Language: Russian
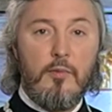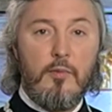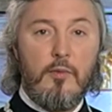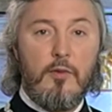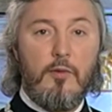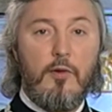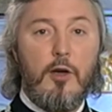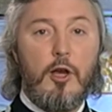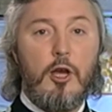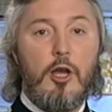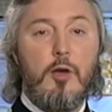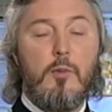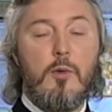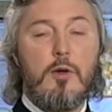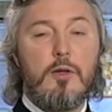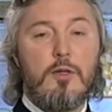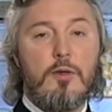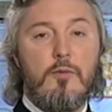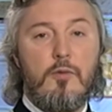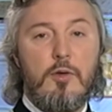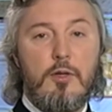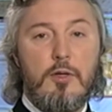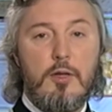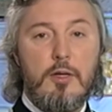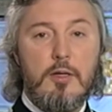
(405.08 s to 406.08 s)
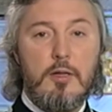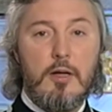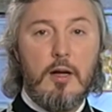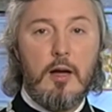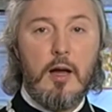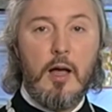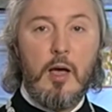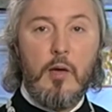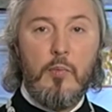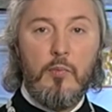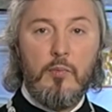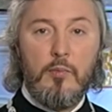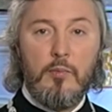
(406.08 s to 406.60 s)
во имя
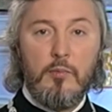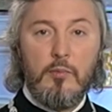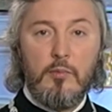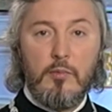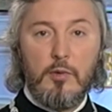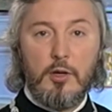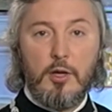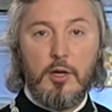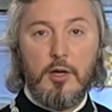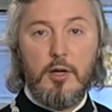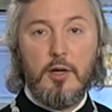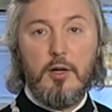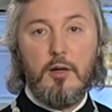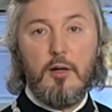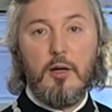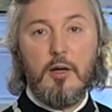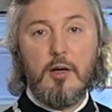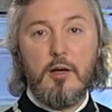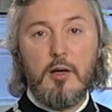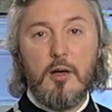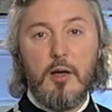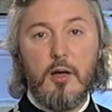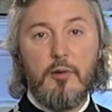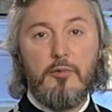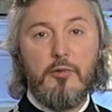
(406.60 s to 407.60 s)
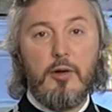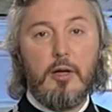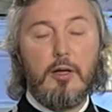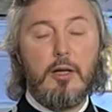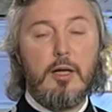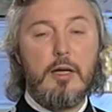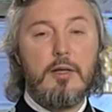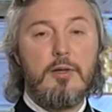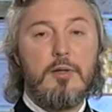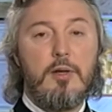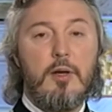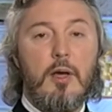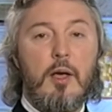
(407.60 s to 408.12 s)
святителя Кирилла и
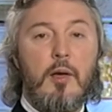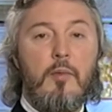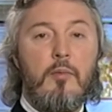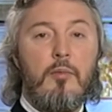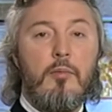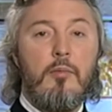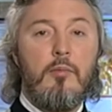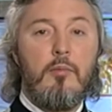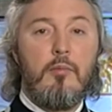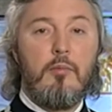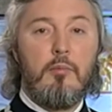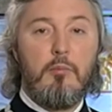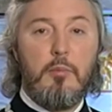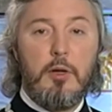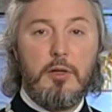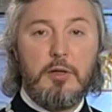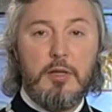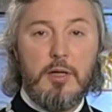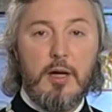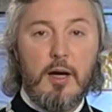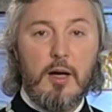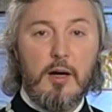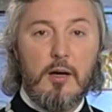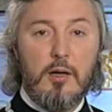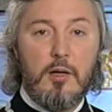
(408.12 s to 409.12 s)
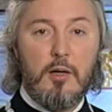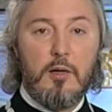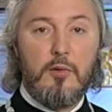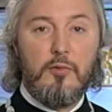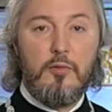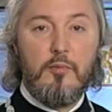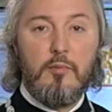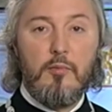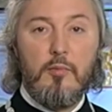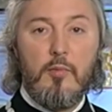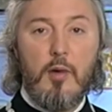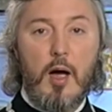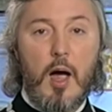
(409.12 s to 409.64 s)
Афанасия,
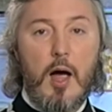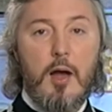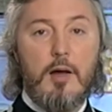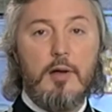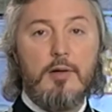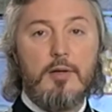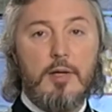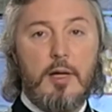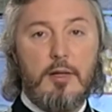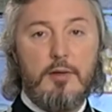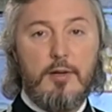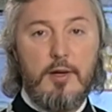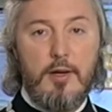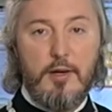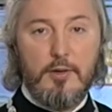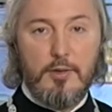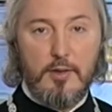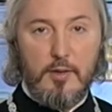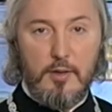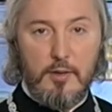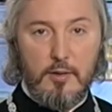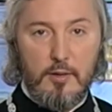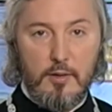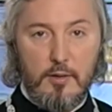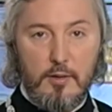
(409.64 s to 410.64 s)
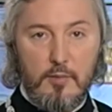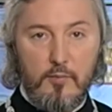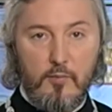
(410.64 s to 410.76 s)
патриархов Александрийских.